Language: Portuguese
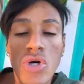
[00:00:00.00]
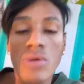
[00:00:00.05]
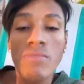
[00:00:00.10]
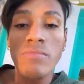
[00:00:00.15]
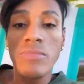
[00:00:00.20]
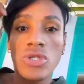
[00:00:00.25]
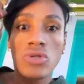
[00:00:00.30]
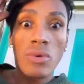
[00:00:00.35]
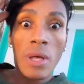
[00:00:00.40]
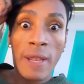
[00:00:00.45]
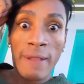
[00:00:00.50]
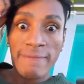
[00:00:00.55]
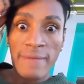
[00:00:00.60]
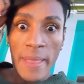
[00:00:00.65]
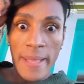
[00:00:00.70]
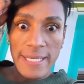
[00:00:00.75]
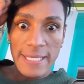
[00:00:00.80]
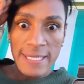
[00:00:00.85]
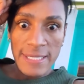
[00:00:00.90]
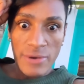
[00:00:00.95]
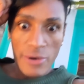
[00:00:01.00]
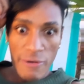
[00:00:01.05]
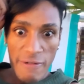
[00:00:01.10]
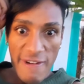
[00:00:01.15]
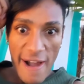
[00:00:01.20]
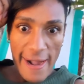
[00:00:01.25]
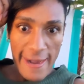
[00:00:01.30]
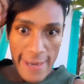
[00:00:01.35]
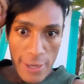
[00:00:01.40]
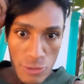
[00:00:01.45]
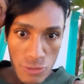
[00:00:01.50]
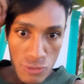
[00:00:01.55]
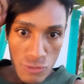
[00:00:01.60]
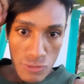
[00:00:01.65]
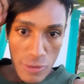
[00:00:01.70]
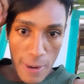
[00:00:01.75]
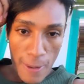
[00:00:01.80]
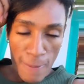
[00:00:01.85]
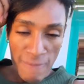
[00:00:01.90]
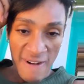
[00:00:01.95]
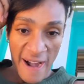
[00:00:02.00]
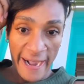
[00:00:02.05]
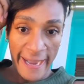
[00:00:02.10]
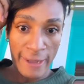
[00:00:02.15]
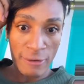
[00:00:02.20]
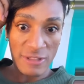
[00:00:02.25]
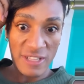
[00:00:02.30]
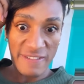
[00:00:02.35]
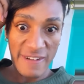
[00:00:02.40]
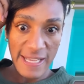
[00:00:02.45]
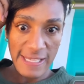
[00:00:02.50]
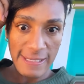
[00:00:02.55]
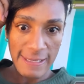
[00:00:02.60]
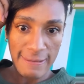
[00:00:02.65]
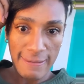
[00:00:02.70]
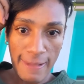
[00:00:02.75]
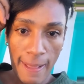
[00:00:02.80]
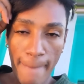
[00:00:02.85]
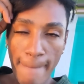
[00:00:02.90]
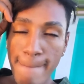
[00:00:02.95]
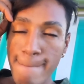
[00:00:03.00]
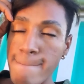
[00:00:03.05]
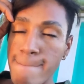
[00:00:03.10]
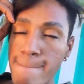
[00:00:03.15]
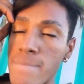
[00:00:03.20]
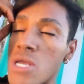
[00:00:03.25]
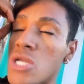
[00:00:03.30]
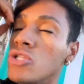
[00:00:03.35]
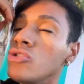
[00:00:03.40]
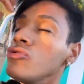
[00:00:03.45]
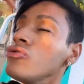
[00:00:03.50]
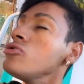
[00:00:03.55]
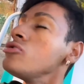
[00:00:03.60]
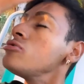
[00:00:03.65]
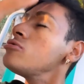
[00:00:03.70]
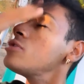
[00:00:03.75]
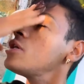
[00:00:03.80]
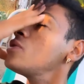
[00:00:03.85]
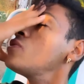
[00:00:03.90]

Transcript: Menino, a lanterna acendeu o vaqueiro, o vaqueiro da fazenda. Menina